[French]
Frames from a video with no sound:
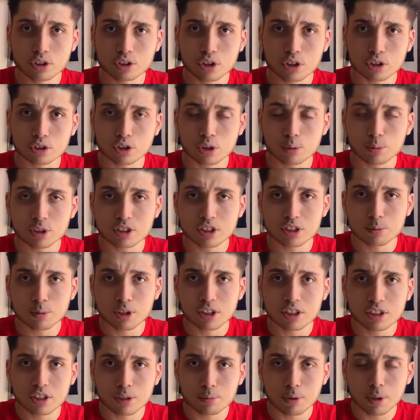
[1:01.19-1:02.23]
lorsque Benzema
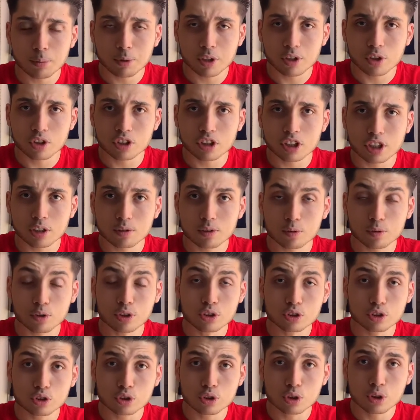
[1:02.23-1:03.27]
n'était pas pris en équipe de
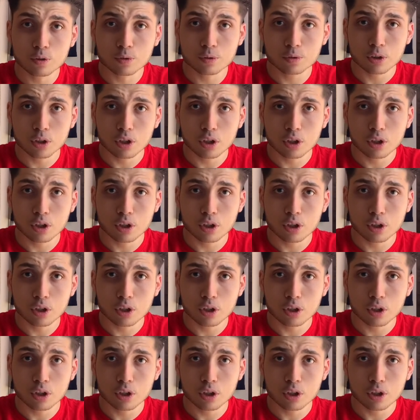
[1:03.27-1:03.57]
France, sauf